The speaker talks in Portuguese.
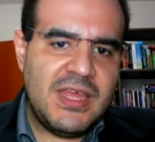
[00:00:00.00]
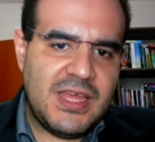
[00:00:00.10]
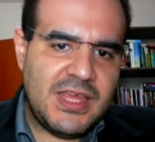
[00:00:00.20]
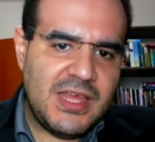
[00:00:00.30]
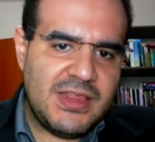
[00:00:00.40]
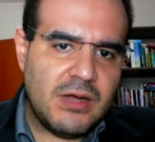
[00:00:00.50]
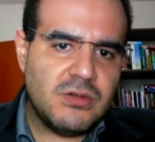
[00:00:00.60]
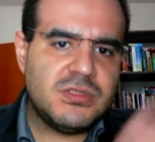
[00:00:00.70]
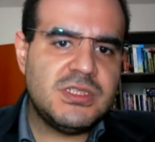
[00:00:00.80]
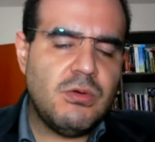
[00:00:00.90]
e que
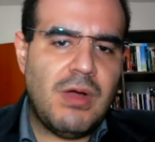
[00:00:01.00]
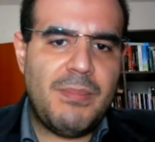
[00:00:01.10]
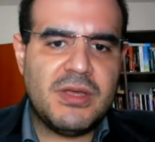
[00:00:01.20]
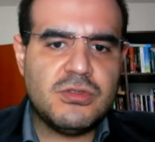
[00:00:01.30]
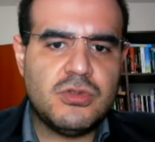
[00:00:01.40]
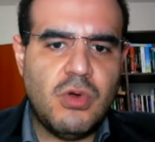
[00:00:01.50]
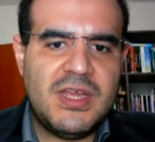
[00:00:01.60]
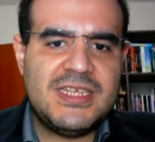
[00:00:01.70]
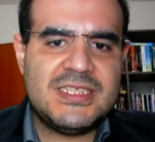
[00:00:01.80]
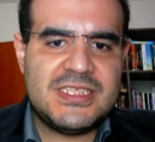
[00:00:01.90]
Deus o
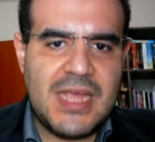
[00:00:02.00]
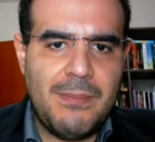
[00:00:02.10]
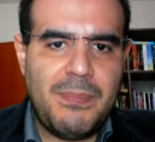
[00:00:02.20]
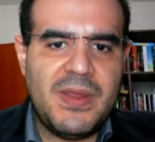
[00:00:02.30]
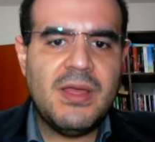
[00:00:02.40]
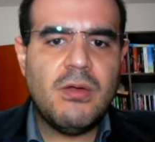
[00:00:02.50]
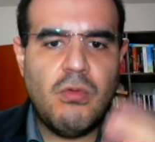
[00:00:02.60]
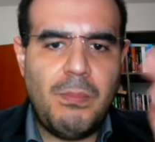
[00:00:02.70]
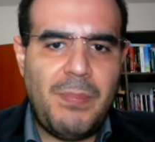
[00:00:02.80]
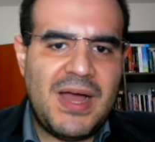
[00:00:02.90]
abençoe sempre
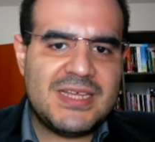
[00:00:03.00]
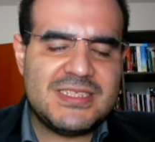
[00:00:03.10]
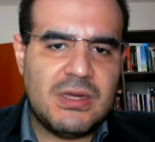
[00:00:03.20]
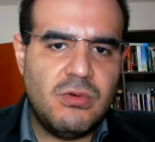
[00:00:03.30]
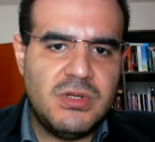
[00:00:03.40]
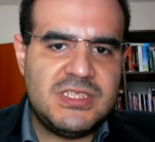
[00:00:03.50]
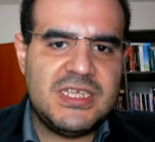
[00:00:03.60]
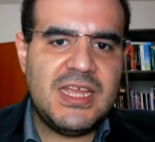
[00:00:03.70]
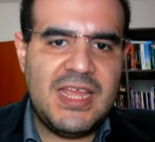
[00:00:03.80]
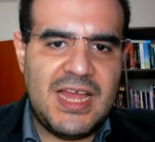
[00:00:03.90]
com paz,
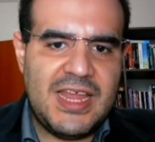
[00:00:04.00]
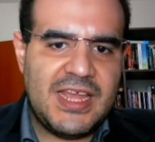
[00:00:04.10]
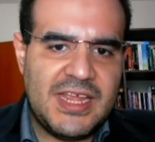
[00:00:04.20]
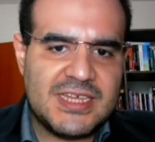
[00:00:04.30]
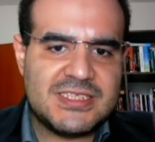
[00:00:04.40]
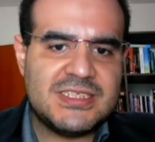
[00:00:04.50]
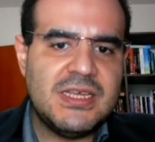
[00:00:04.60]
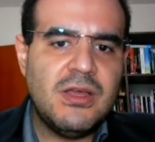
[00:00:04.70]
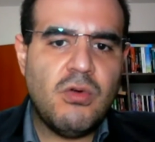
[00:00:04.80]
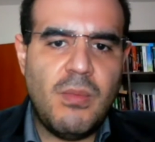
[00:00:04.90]
saúde e alegrias.
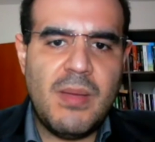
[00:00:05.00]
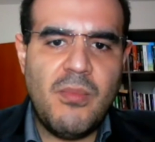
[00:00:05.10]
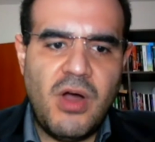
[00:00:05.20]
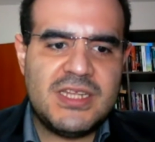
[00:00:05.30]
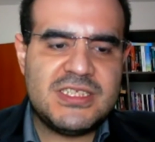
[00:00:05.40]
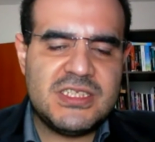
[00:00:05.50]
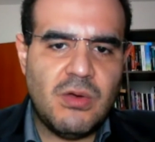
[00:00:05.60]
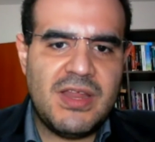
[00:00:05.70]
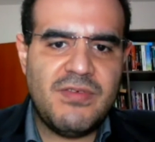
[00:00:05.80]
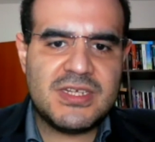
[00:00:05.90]
Comemore
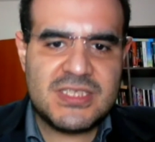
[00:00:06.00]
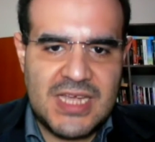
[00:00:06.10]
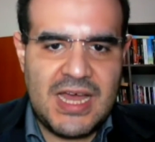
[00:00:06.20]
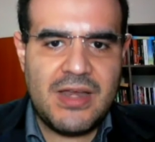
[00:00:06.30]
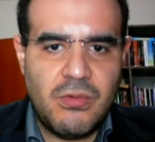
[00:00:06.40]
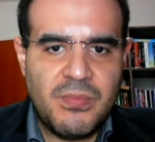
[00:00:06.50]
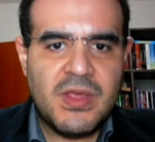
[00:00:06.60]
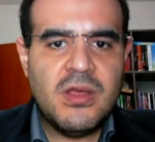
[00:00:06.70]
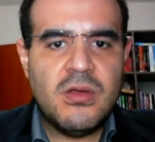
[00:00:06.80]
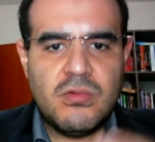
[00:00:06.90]
seu aniversário
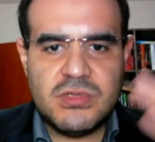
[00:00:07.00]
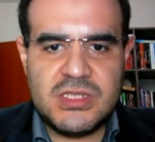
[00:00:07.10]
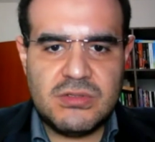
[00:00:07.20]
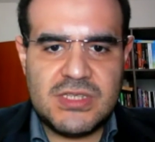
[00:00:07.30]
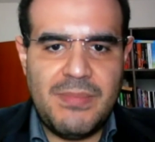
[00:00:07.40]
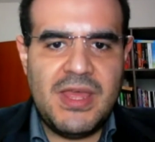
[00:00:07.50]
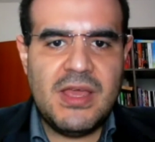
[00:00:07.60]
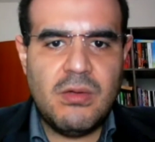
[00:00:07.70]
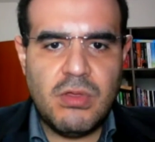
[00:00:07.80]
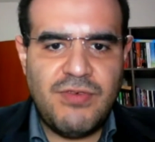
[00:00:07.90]
com seus
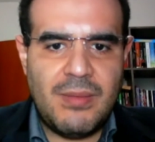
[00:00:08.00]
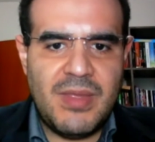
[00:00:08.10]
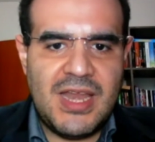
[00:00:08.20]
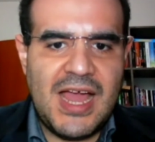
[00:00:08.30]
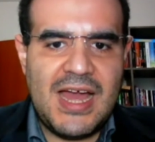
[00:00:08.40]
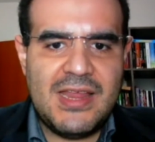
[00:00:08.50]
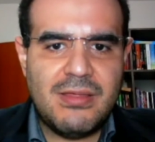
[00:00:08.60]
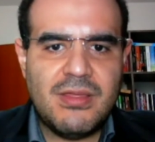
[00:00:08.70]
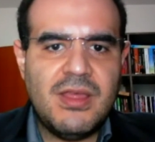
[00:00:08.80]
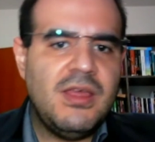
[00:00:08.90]
amigos,
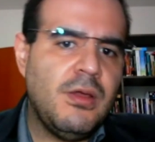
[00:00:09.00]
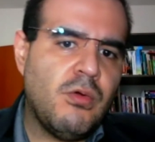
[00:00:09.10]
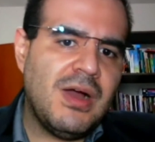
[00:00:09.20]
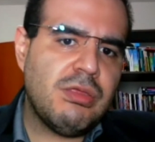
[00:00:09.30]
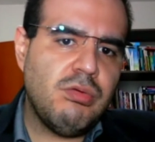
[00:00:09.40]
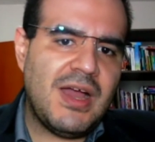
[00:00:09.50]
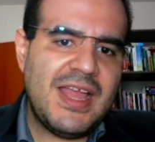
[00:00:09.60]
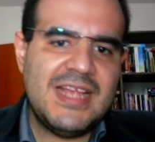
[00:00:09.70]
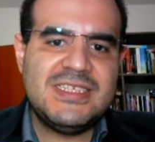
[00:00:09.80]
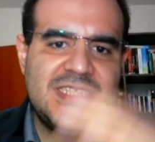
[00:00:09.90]
familiares e com a sua
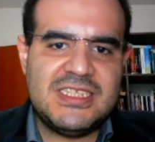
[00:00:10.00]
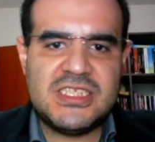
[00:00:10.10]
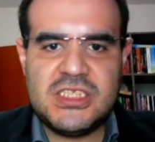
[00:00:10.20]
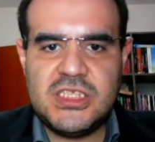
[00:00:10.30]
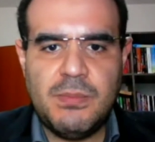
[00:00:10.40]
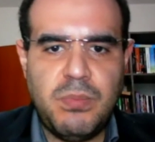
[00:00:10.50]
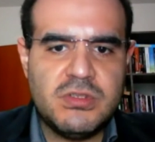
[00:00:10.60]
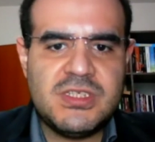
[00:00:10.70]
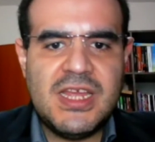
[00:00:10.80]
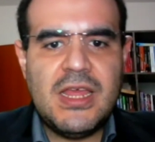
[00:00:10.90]
rede de
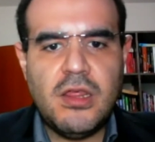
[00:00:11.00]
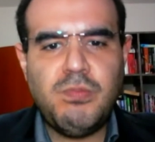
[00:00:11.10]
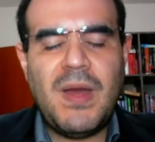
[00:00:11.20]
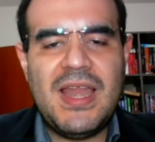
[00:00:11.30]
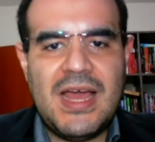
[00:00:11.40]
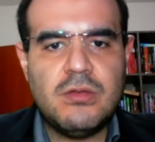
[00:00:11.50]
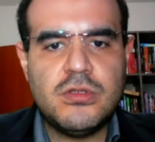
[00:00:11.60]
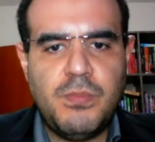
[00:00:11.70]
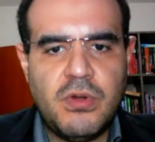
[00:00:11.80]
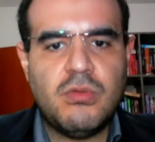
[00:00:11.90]
discípulos
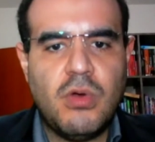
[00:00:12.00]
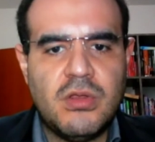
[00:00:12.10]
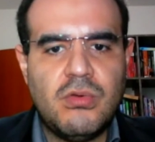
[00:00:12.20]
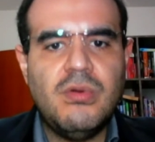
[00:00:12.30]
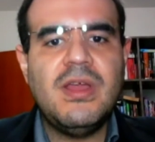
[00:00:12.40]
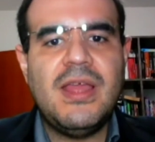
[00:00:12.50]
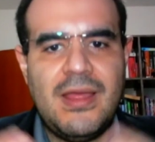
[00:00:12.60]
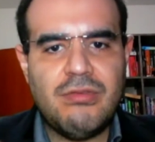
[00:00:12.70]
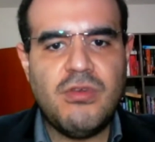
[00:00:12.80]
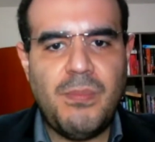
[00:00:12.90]
espalhados por todo
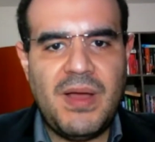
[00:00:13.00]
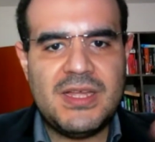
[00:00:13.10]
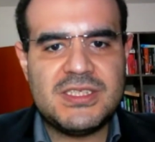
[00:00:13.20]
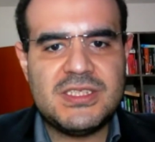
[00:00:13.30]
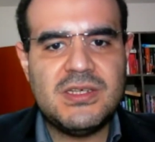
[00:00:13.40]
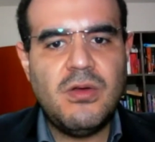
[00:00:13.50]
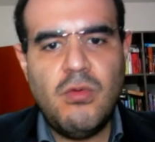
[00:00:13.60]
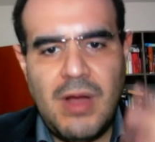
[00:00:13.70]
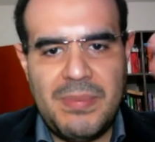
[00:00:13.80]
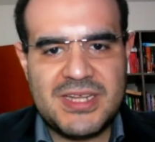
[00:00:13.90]
este país.
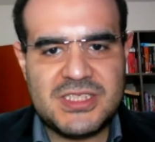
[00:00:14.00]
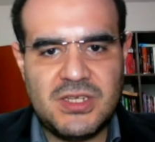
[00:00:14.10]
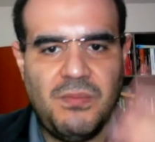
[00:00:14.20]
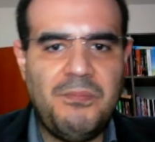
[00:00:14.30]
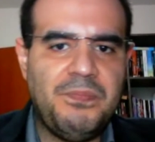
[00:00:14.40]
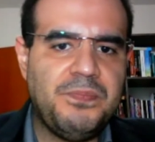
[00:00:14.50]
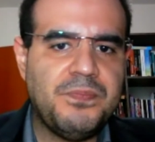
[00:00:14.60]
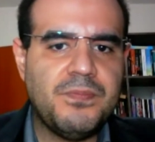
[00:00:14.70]
Um abração.